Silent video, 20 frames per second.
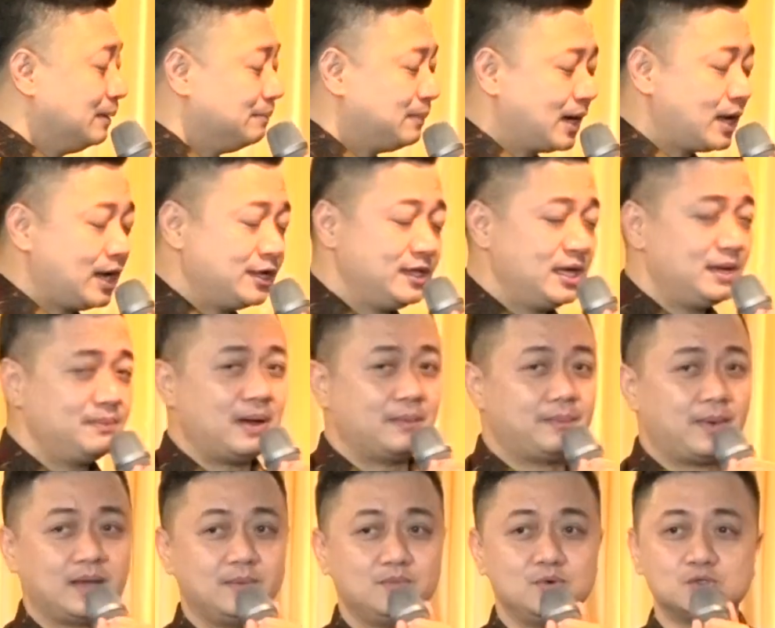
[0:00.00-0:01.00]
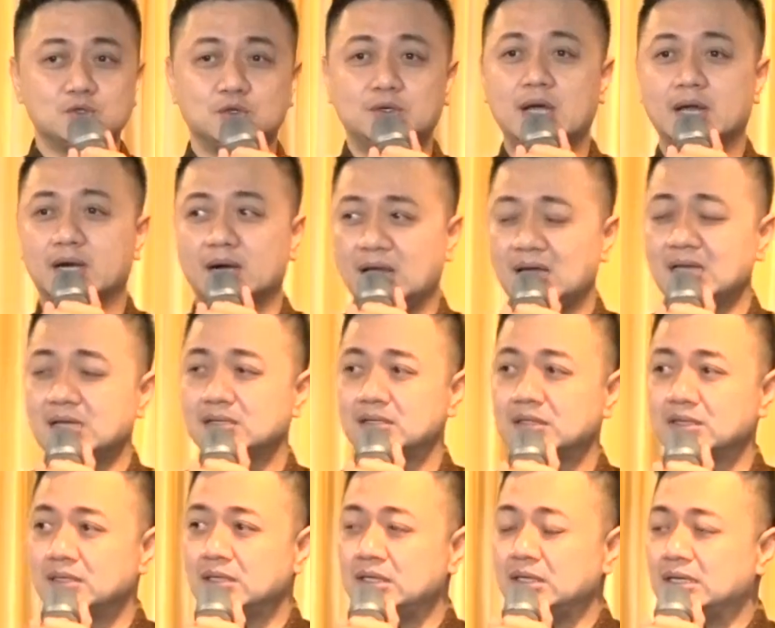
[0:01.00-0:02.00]
Makanya Bapak Ibu Saudara,
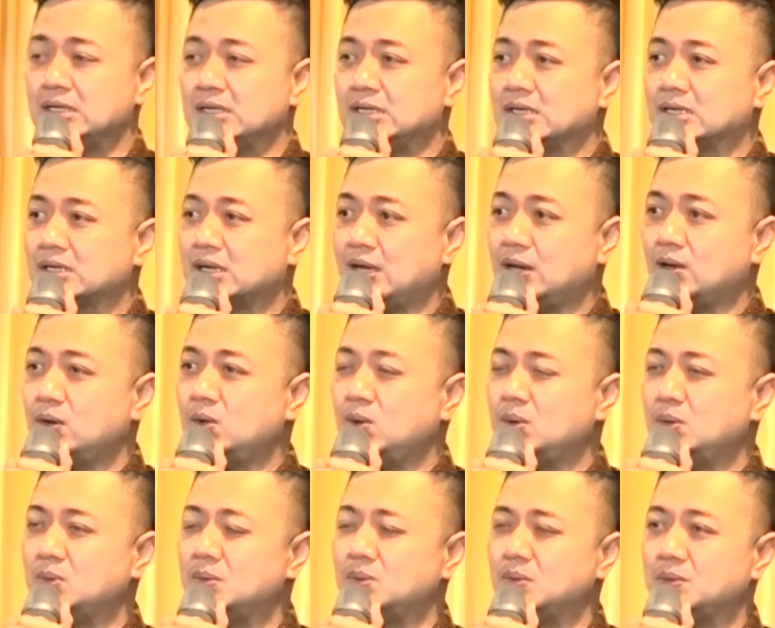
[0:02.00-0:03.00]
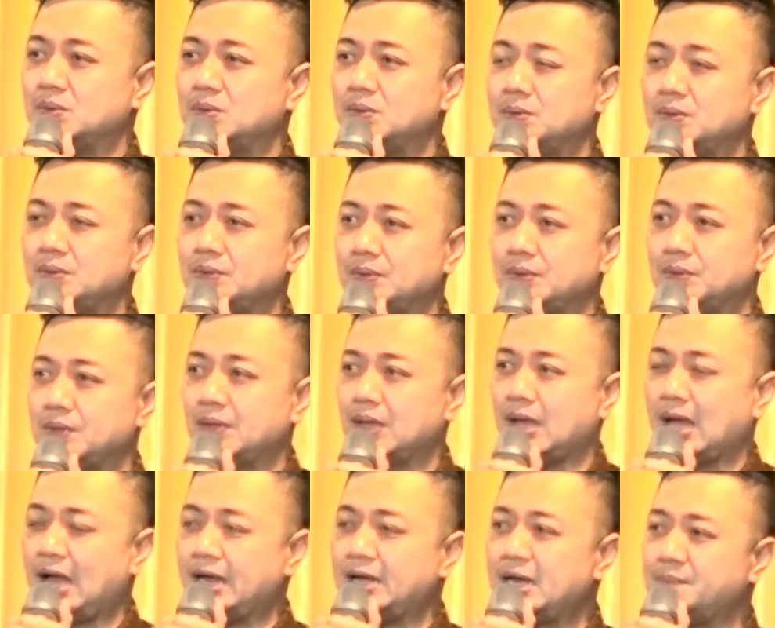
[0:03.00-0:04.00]
kalau
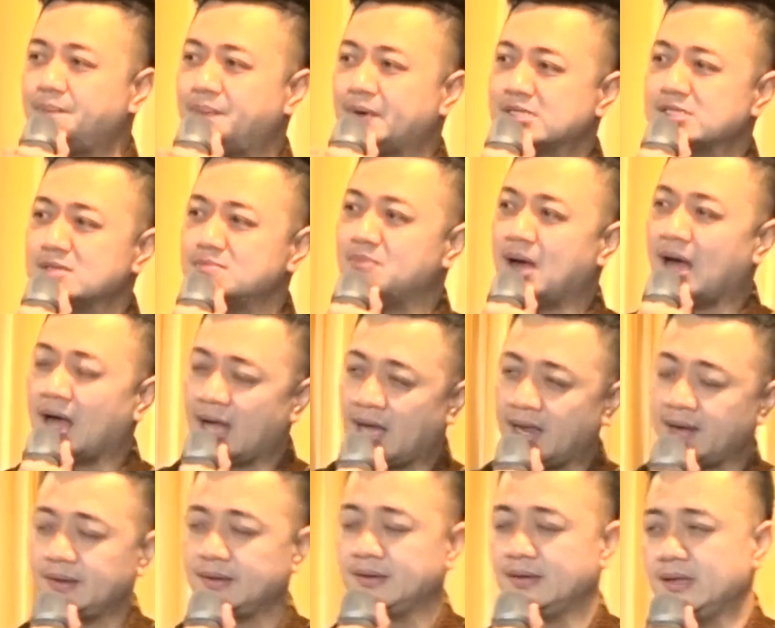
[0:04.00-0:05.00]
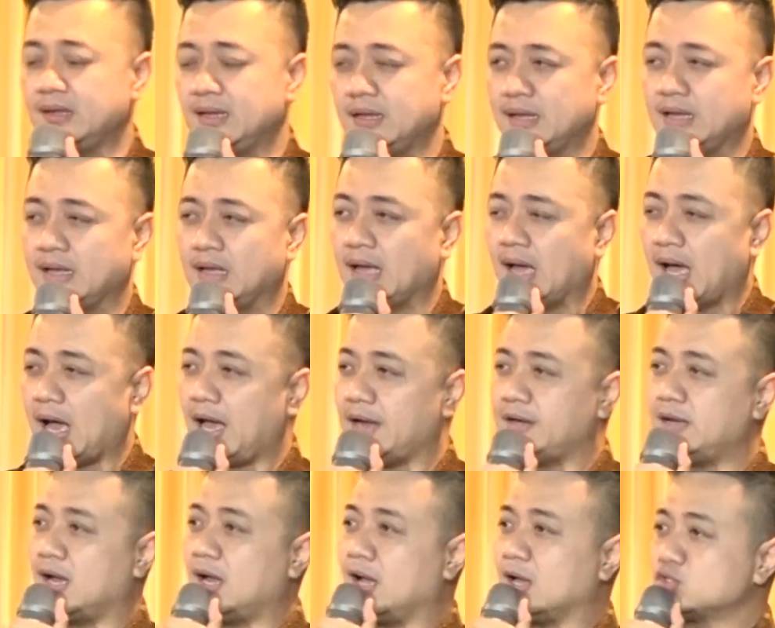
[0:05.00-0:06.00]
ada persembahan,
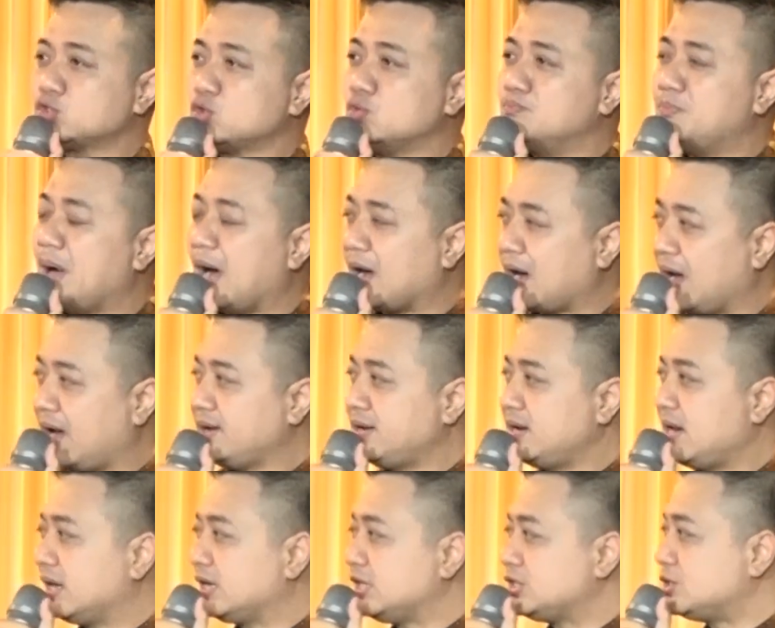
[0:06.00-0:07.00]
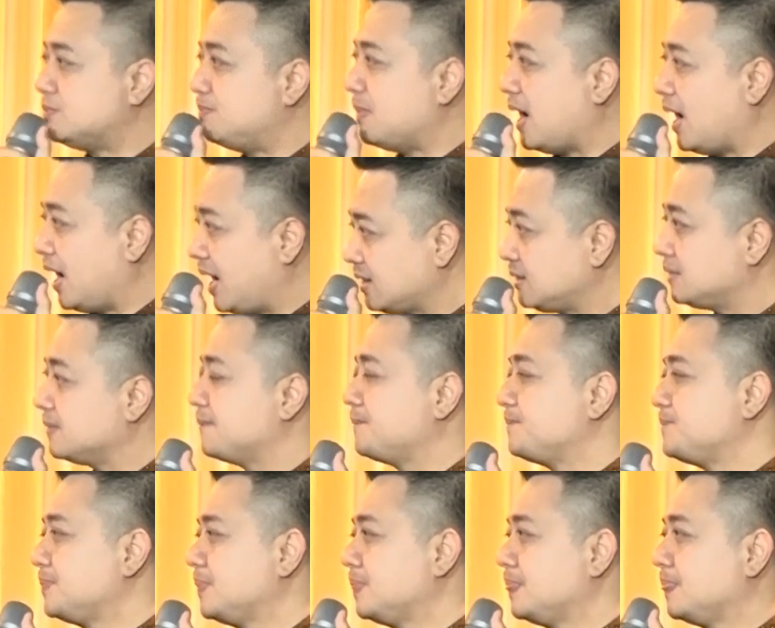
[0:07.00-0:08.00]
ada sumbangan dari jemaat,
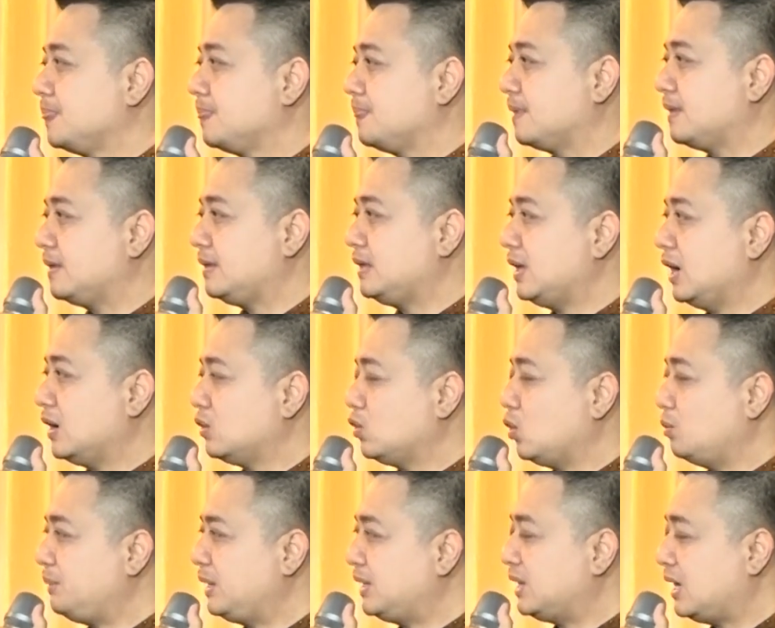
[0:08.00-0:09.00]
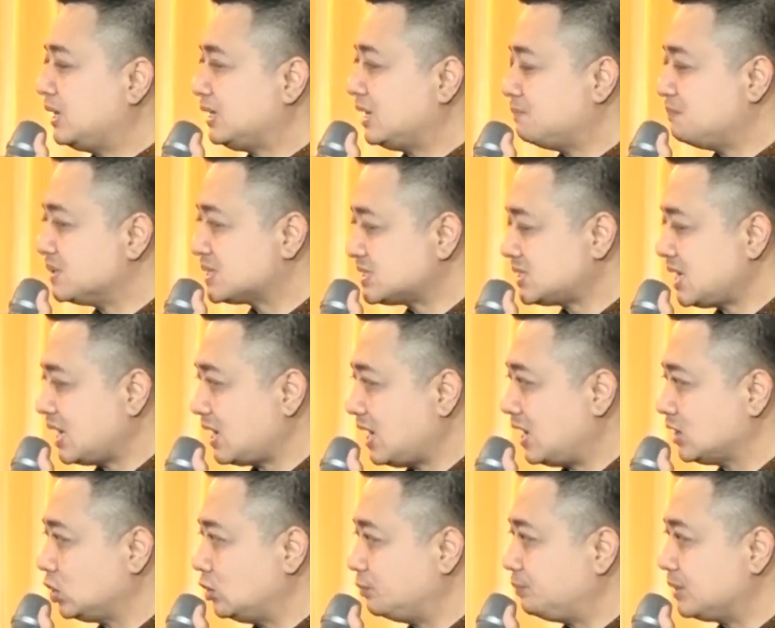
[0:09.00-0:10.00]
yang nominalnya besar
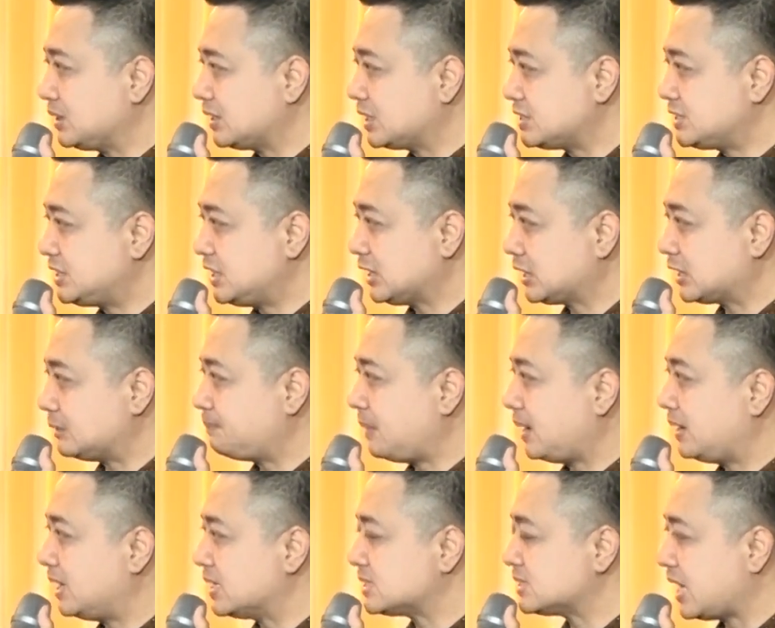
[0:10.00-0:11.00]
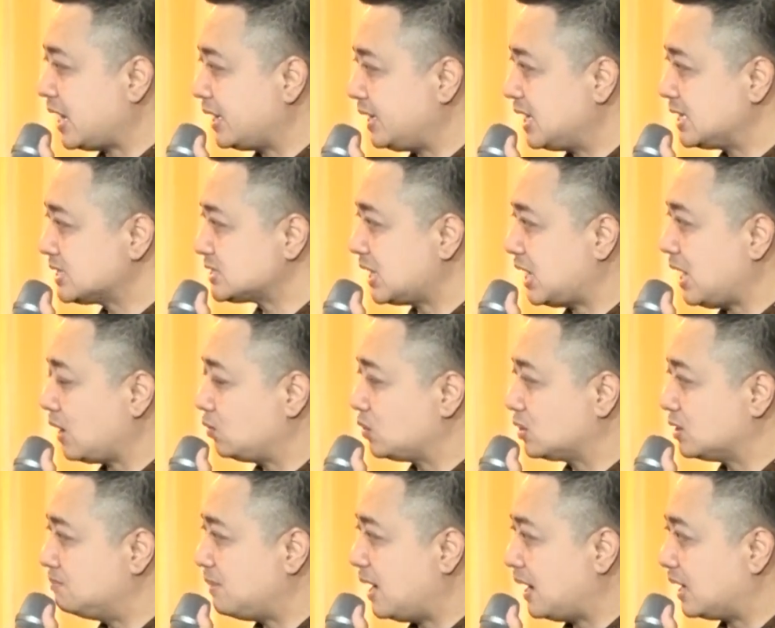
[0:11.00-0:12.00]
ataupun kecil kepada saya selaku
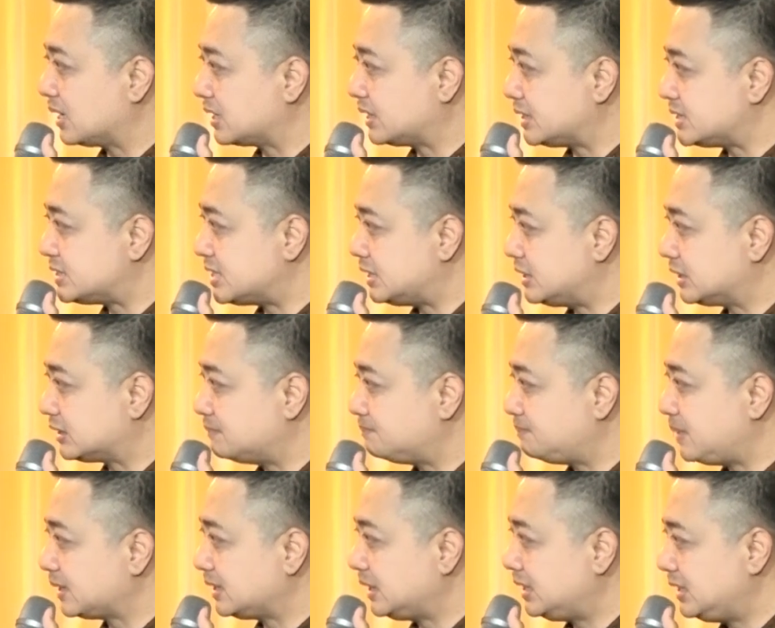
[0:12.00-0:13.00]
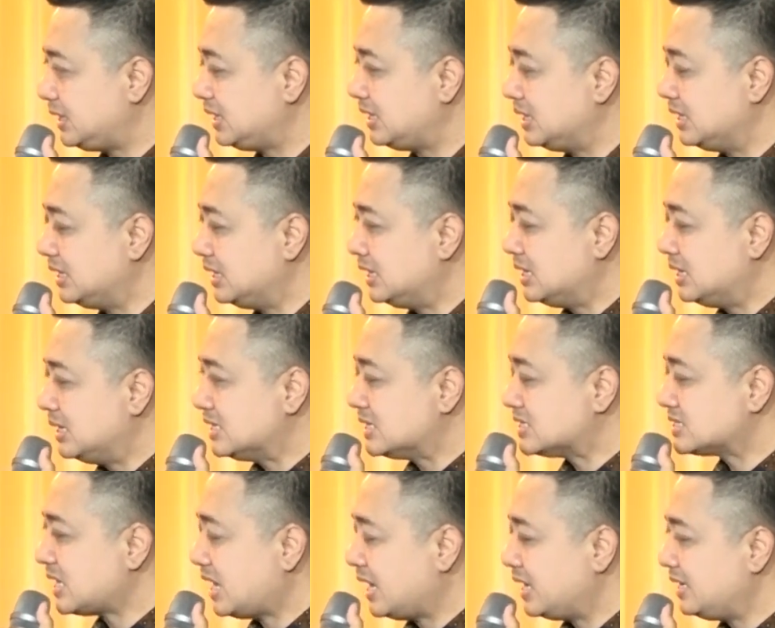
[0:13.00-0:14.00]
gembala gereja di tempat ini,
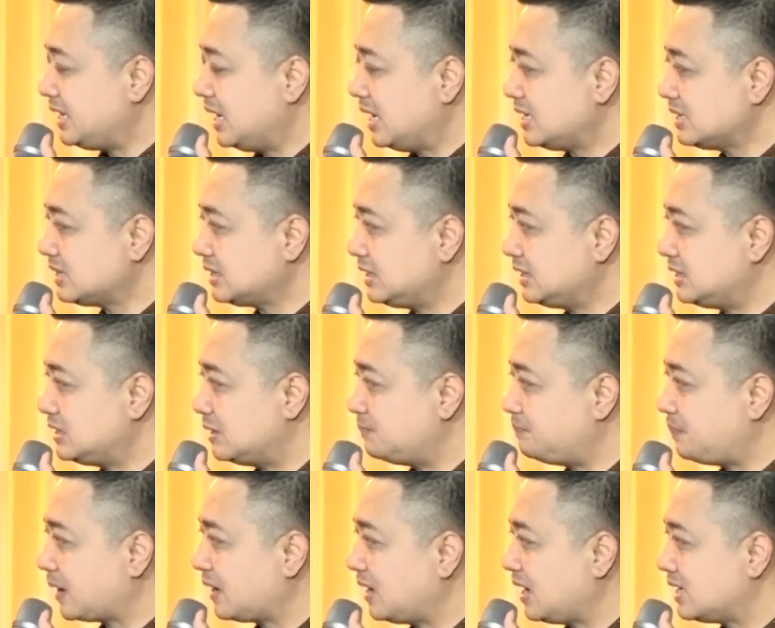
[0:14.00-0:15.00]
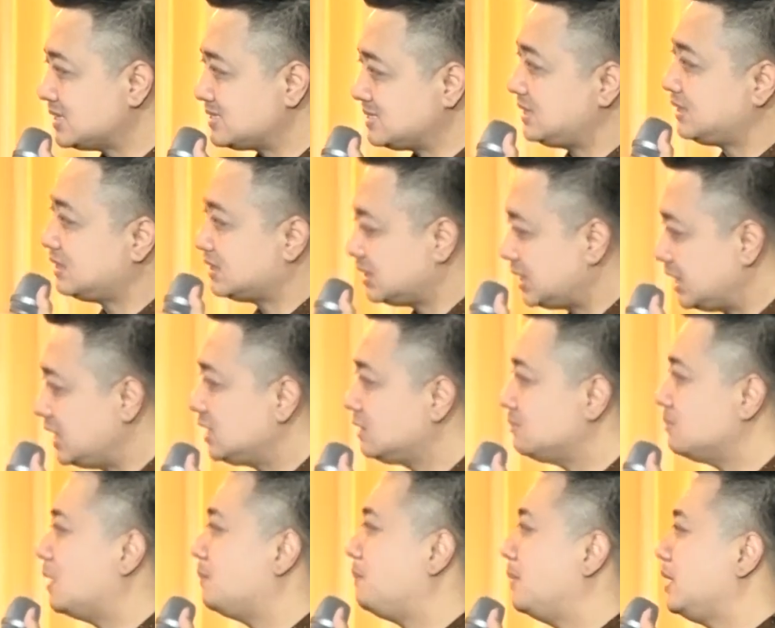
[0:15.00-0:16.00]
saya tidak pernah citing
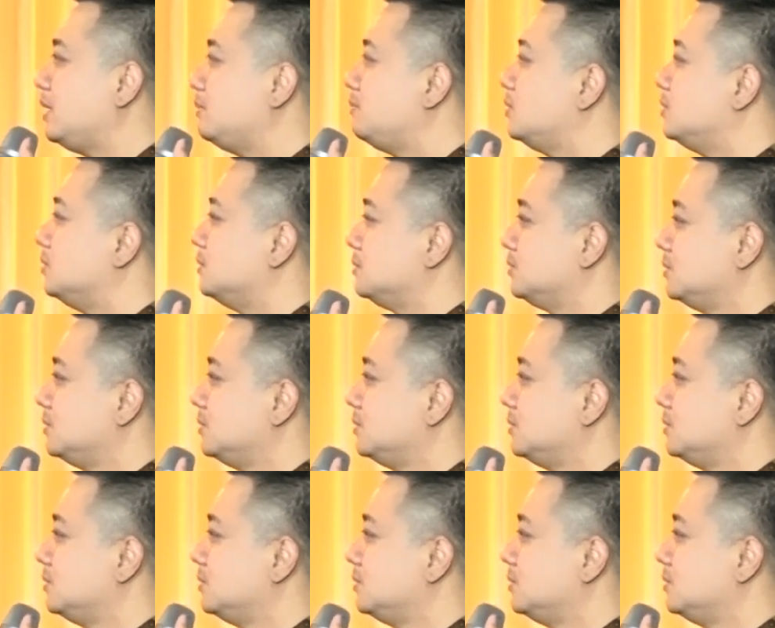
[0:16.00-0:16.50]
Bapak Ibu.